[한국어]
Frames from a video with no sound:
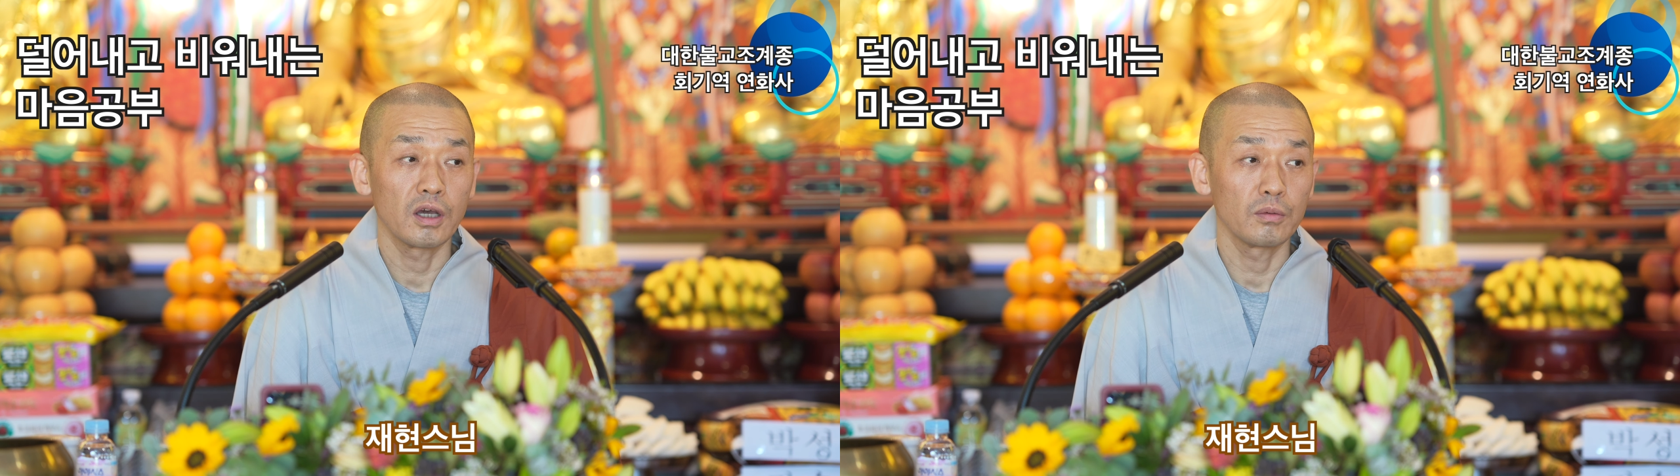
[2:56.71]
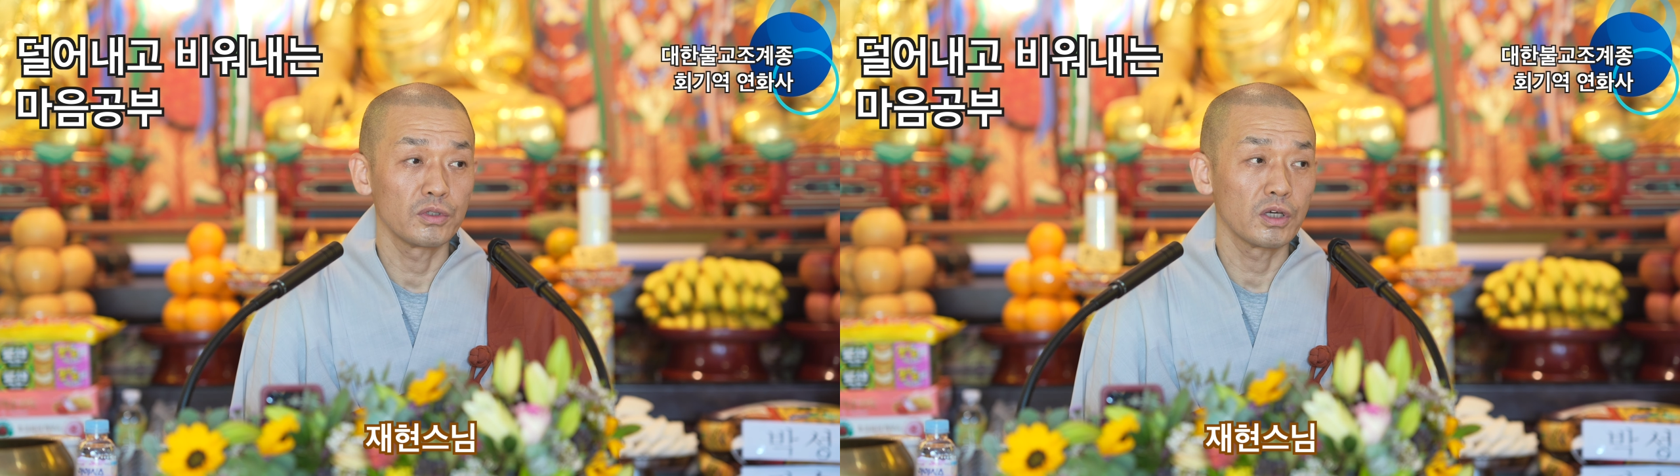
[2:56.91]

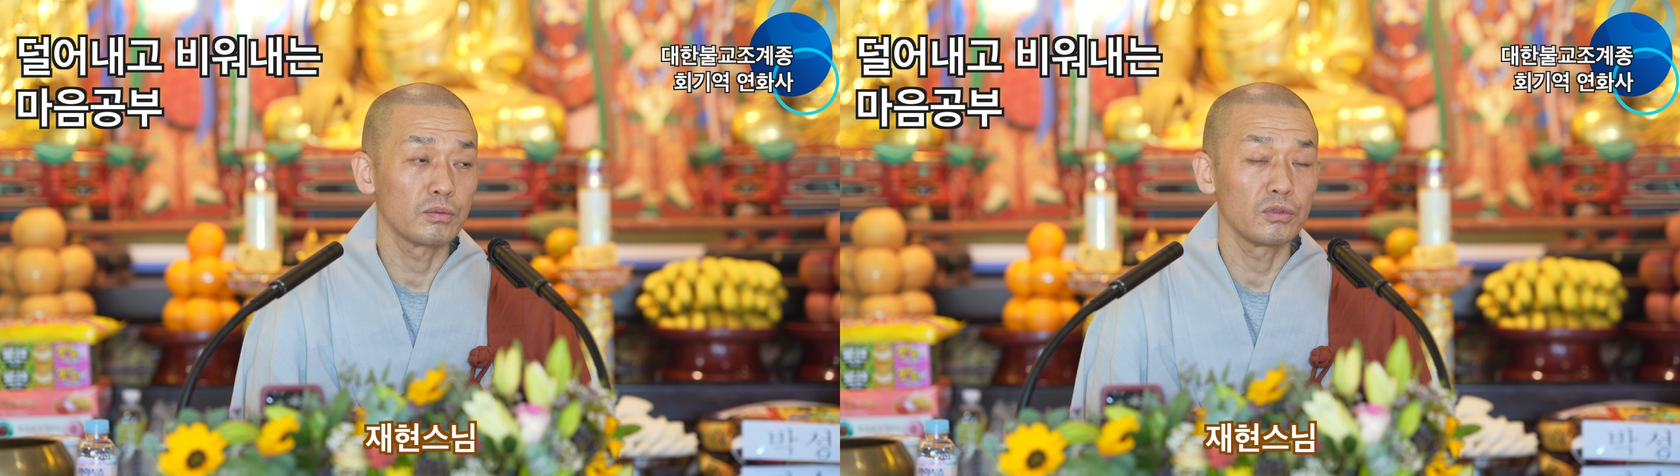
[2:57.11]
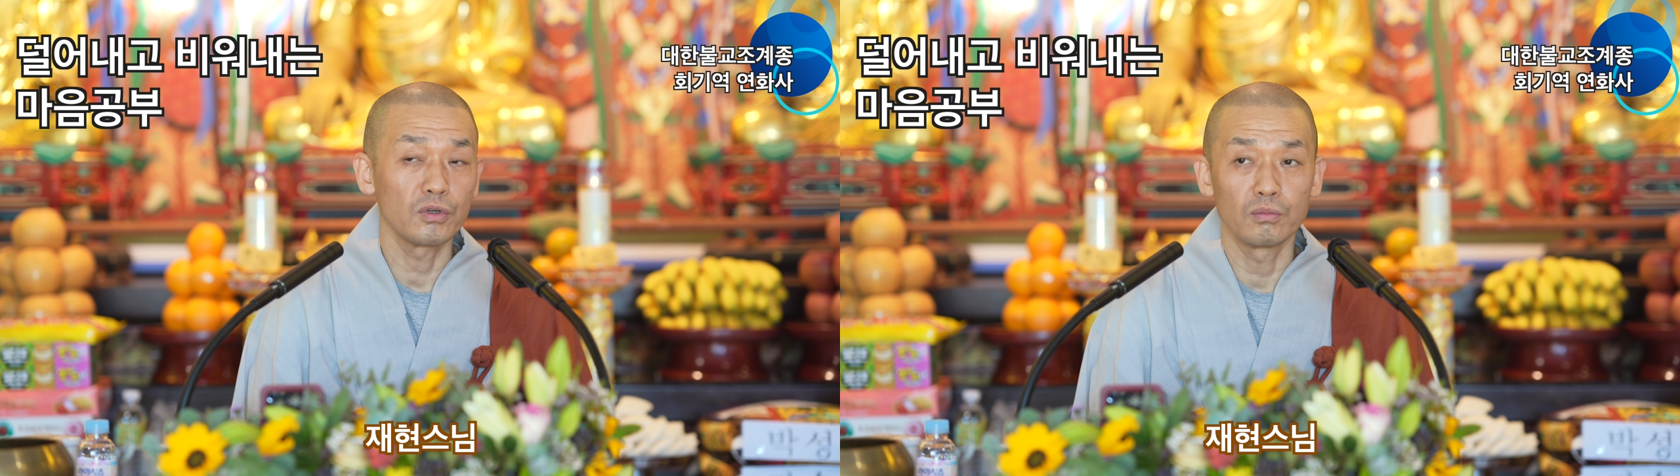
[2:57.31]

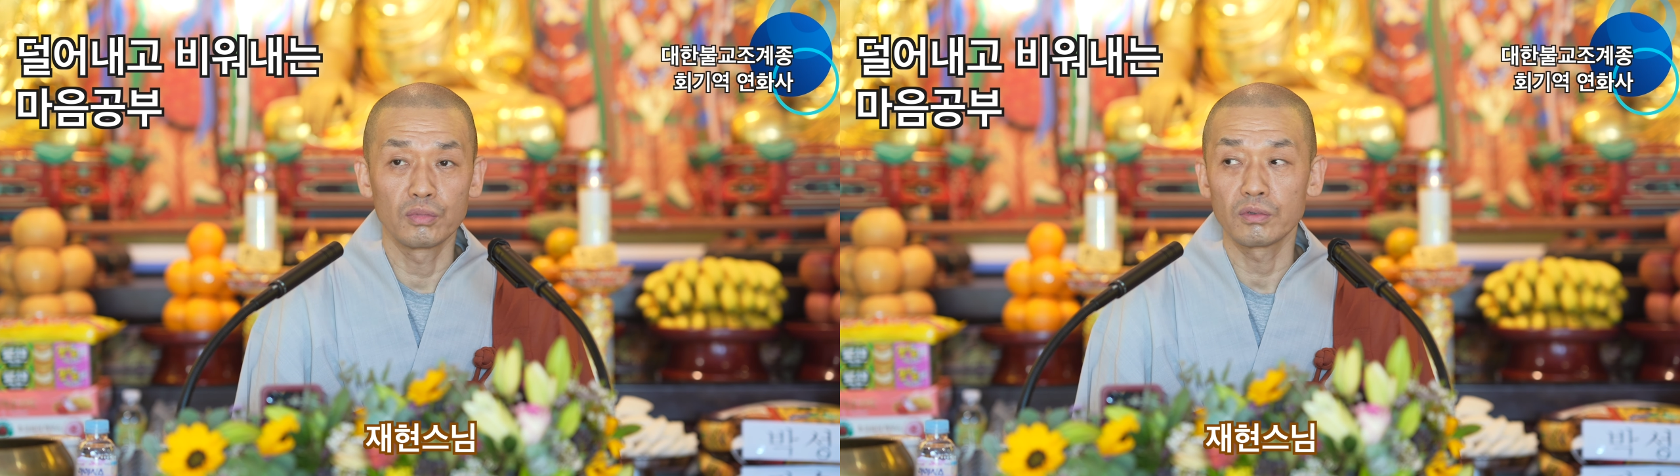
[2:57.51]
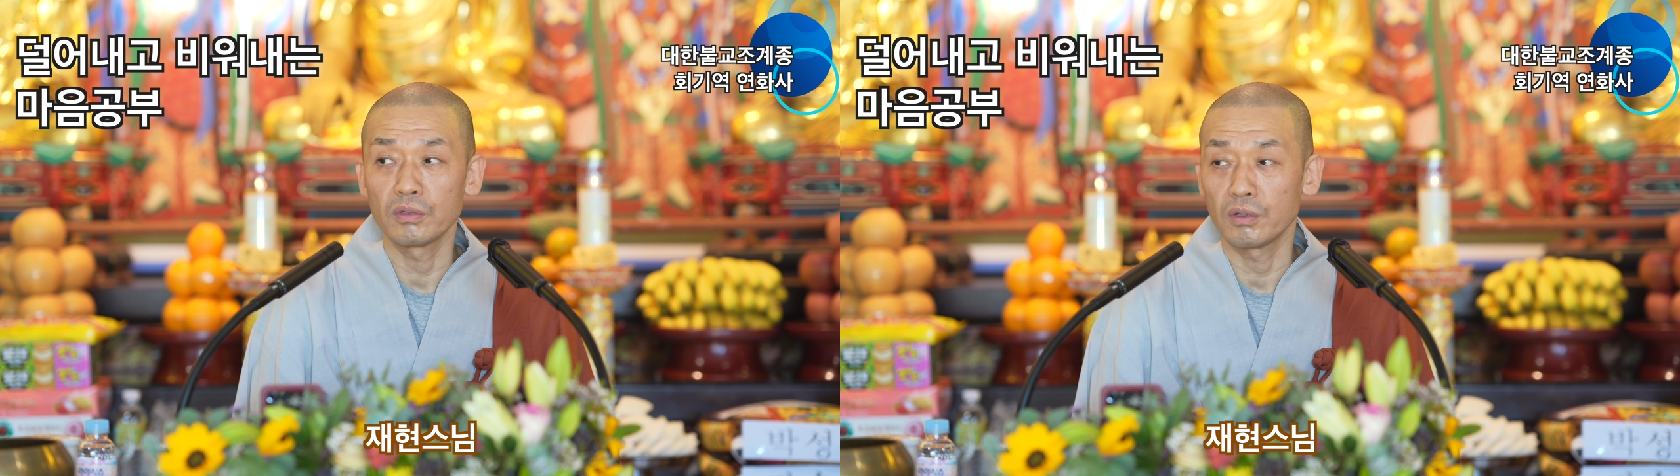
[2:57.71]
아미타불
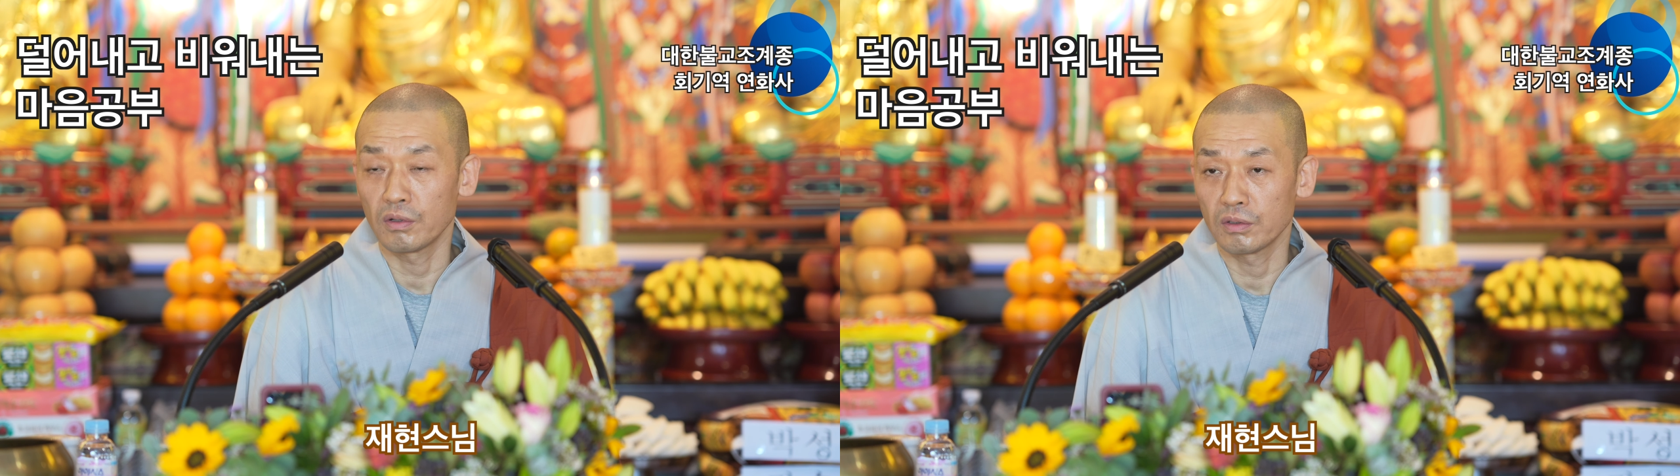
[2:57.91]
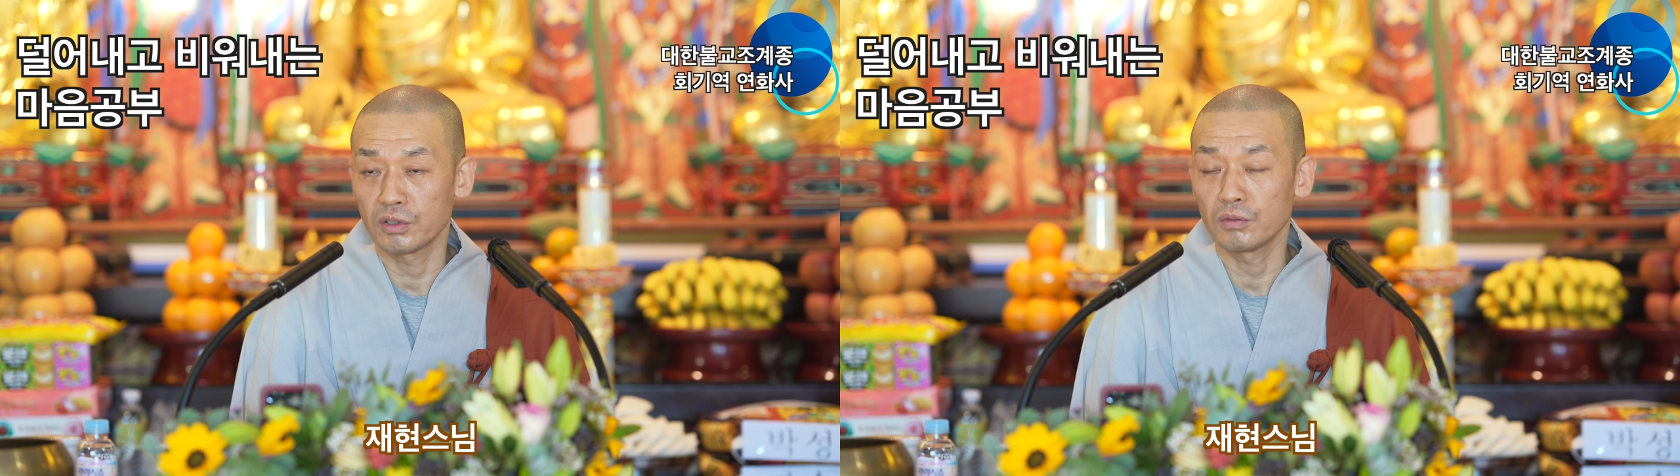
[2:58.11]
연부를
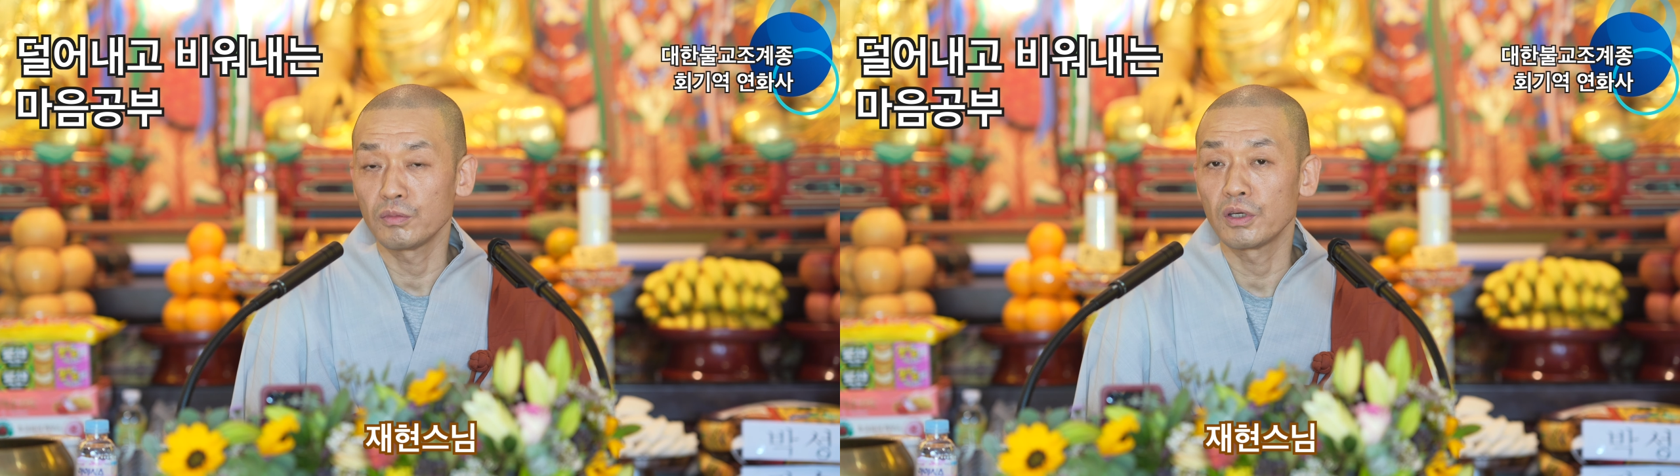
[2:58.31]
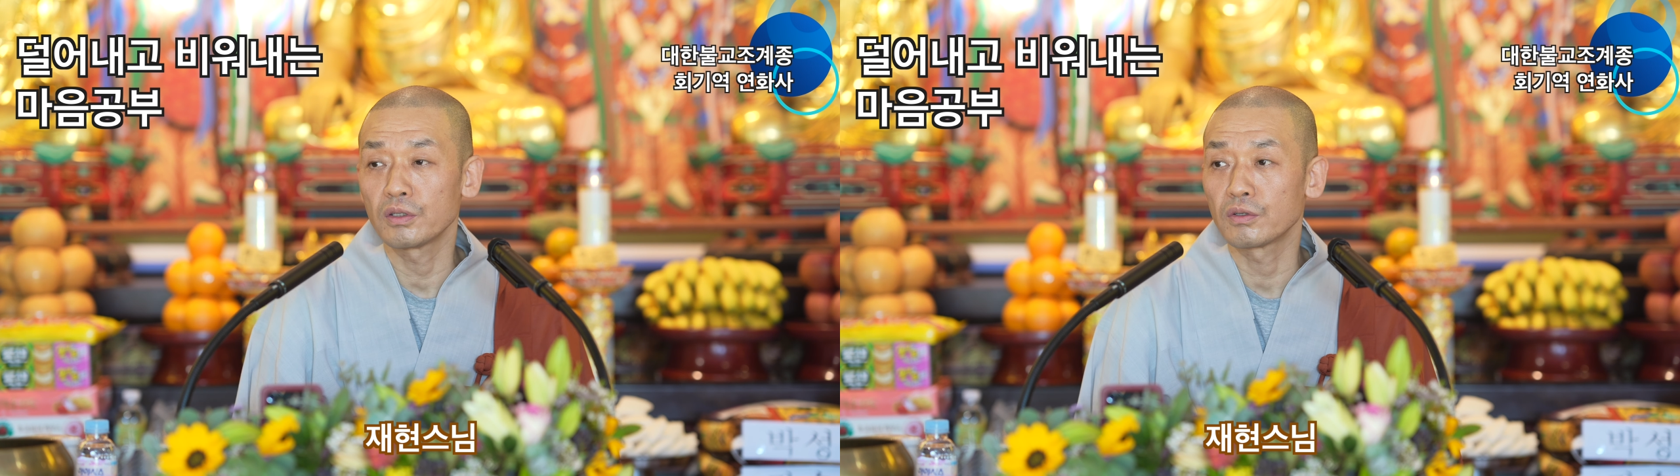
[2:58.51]

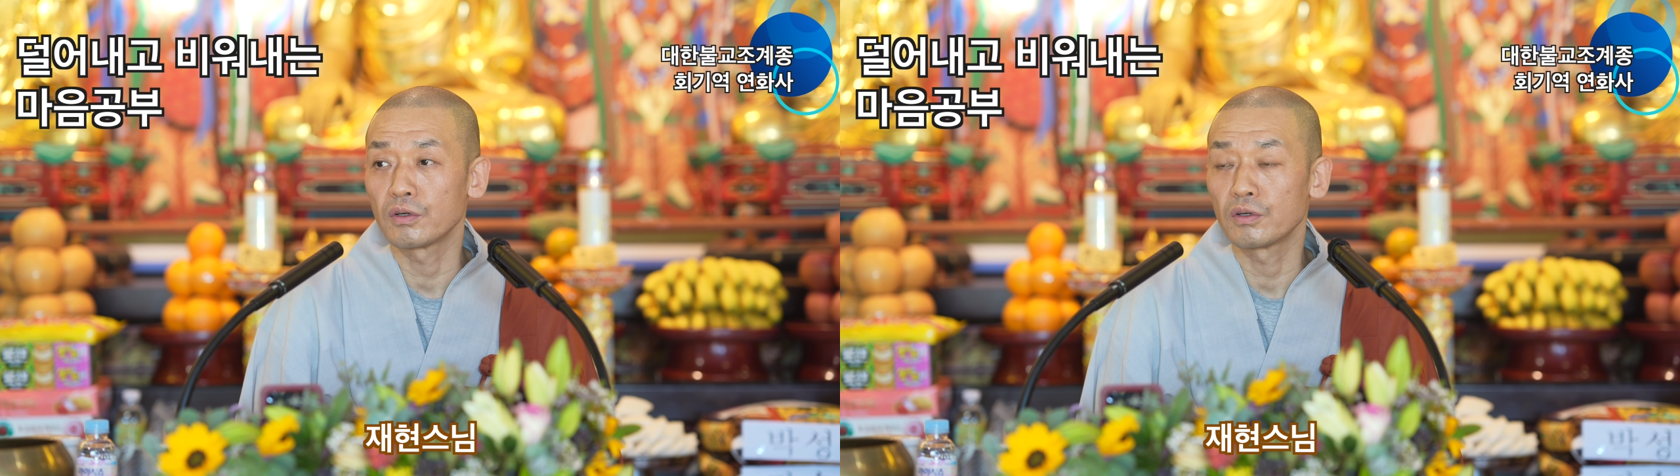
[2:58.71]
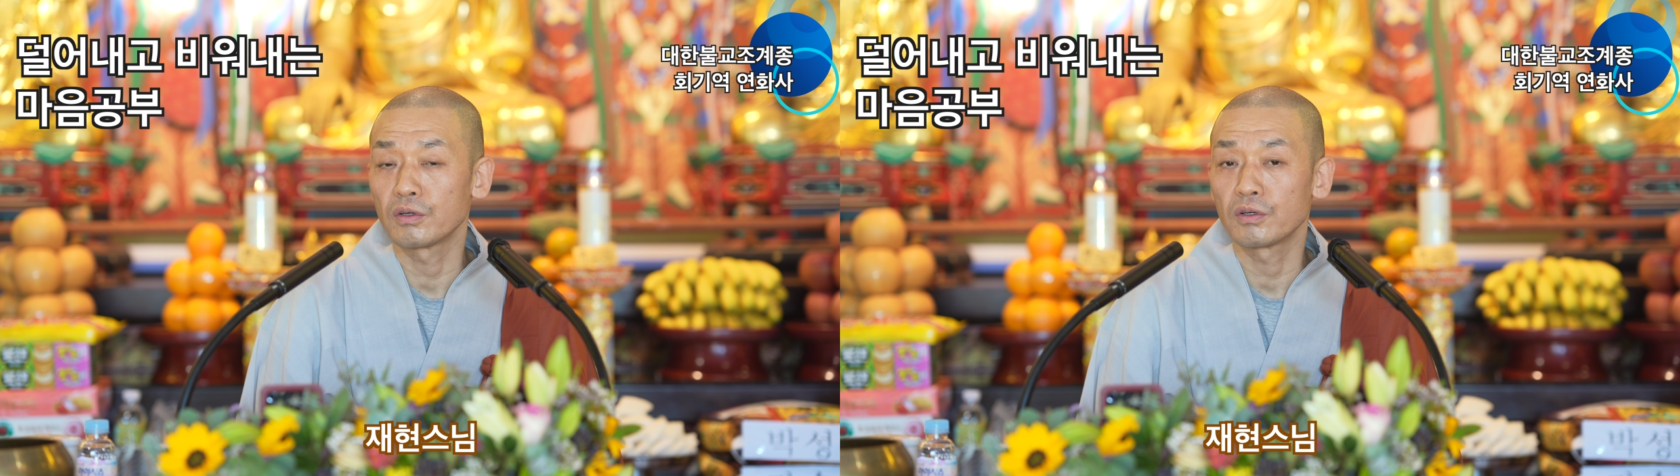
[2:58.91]
열심히 해서